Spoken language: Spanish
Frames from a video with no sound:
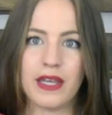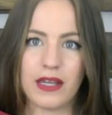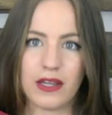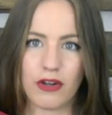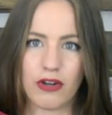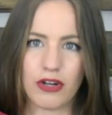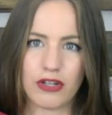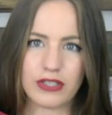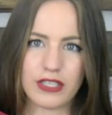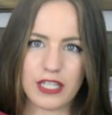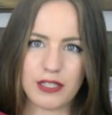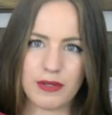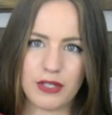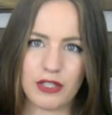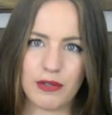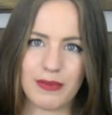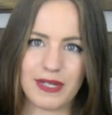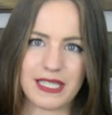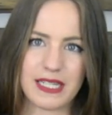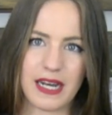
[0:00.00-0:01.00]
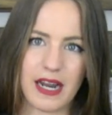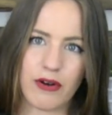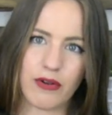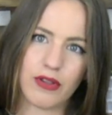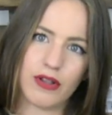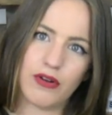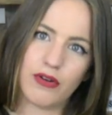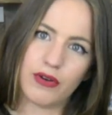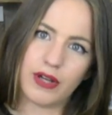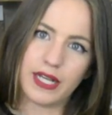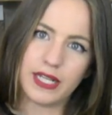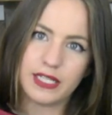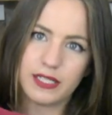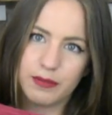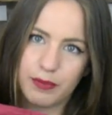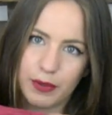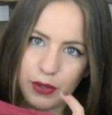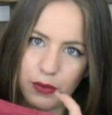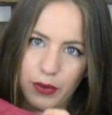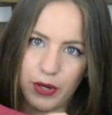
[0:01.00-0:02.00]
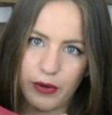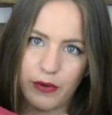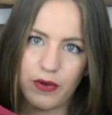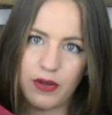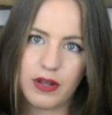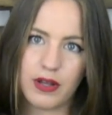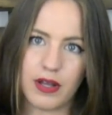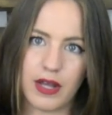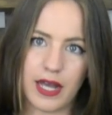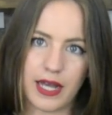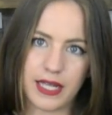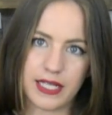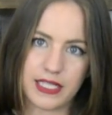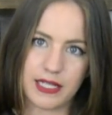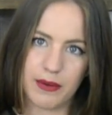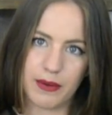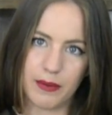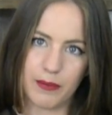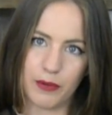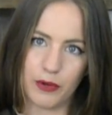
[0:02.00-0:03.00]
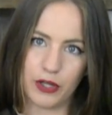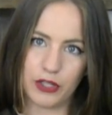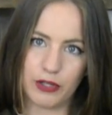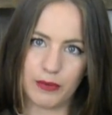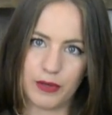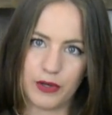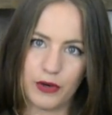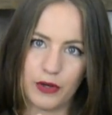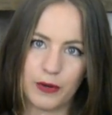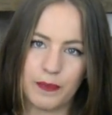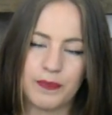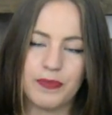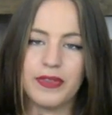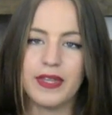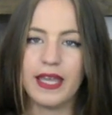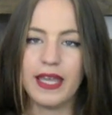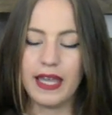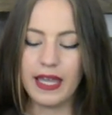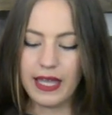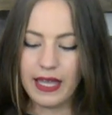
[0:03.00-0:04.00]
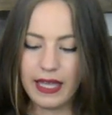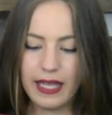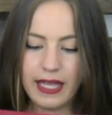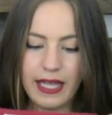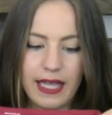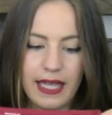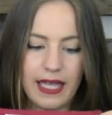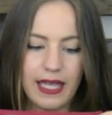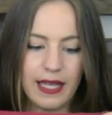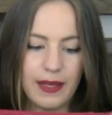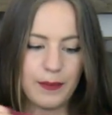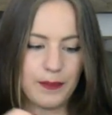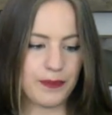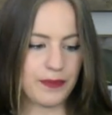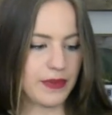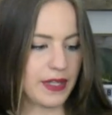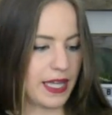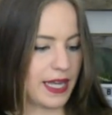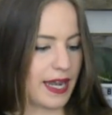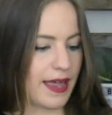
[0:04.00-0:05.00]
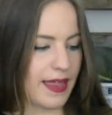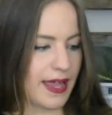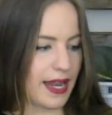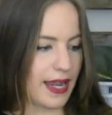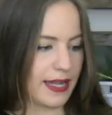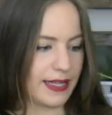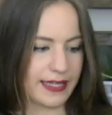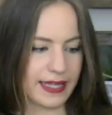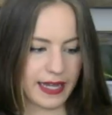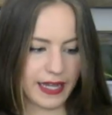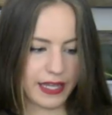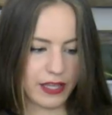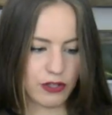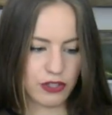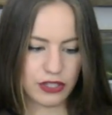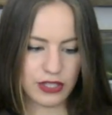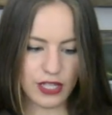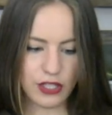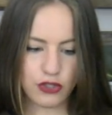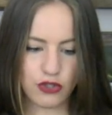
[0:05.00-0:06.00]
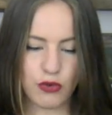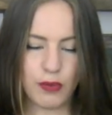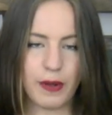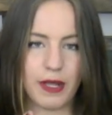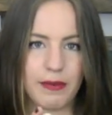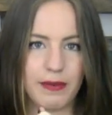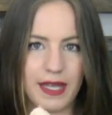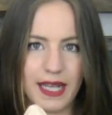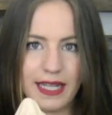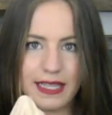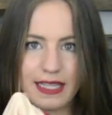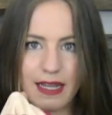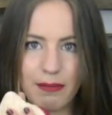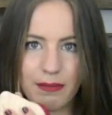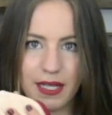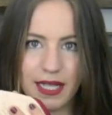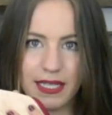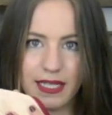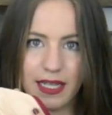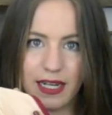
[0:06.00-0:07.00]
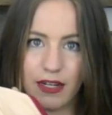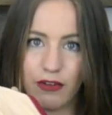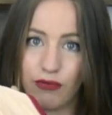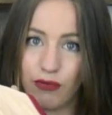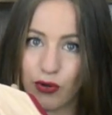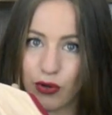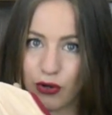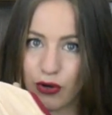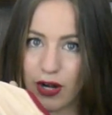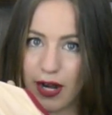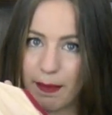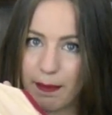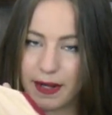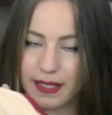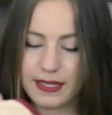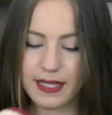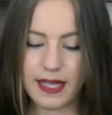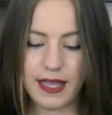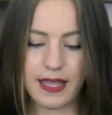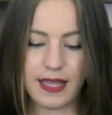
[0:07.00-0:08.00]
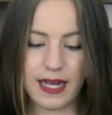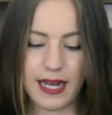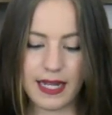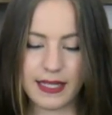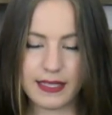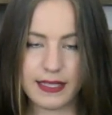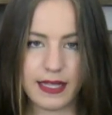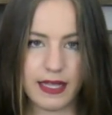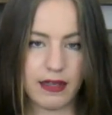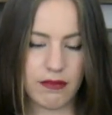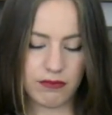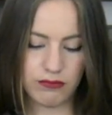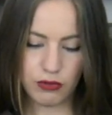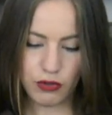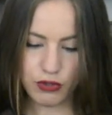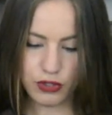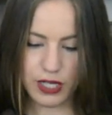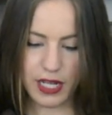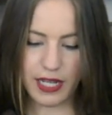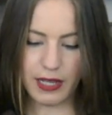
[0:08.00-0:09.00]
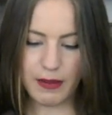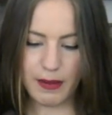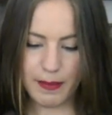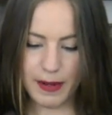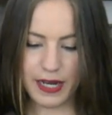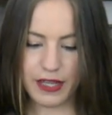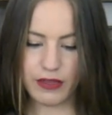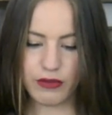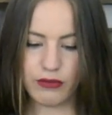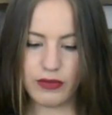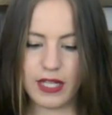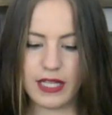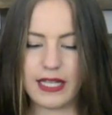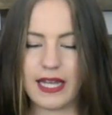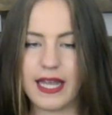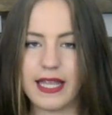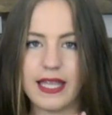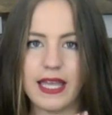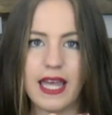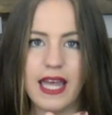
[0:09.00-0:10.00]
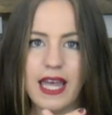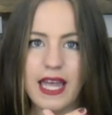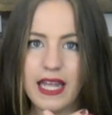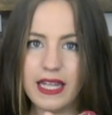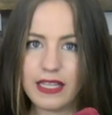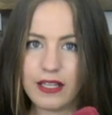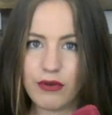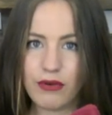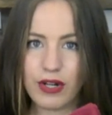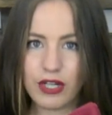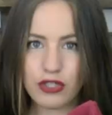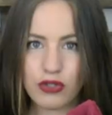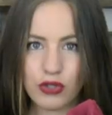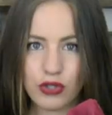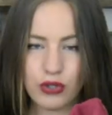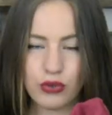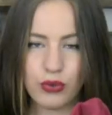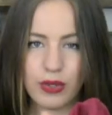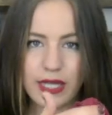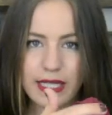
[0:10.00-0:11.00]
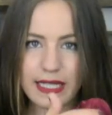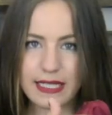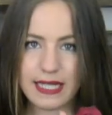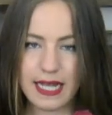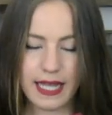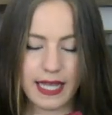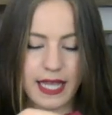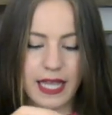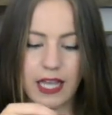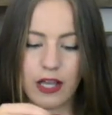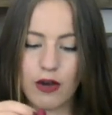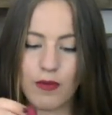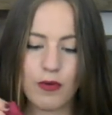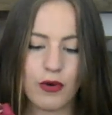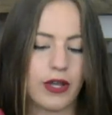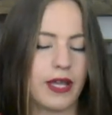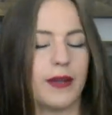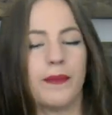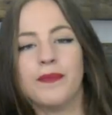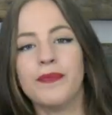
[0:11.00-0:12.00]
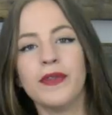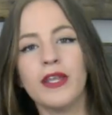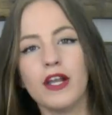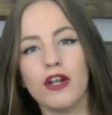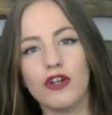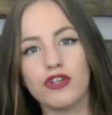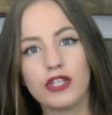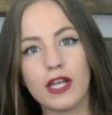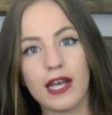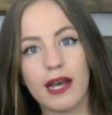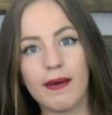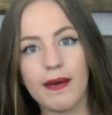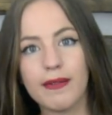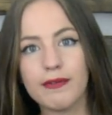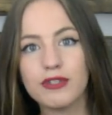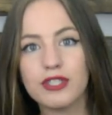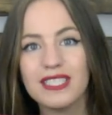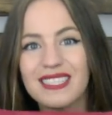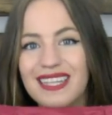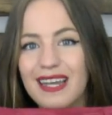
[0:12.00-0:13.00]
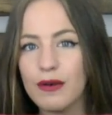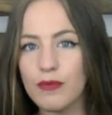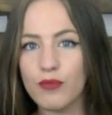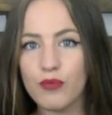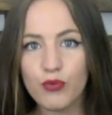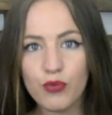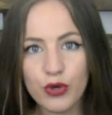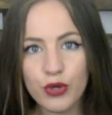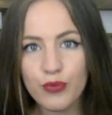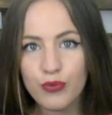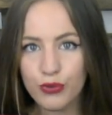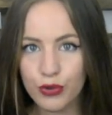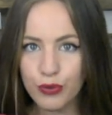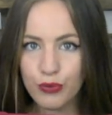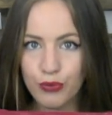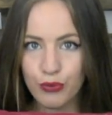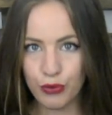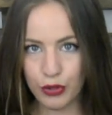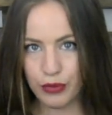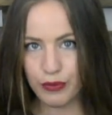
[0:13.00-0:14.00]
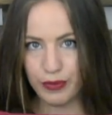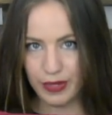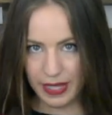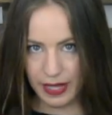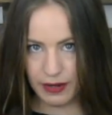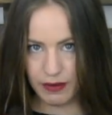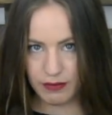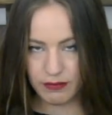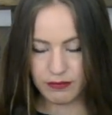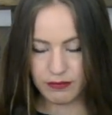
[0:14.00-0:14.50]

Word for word: Creo que lo estáis viendo más claro de lo que es, pero bueno, aquí se ve un poquito mejor. Y, nada, el tejido está súper bien, también tiene forro en la parte de delante, cosa que me parece un detalle. Tiene unas costuritas aquí, como que los acabados están muy, muy, muy bien.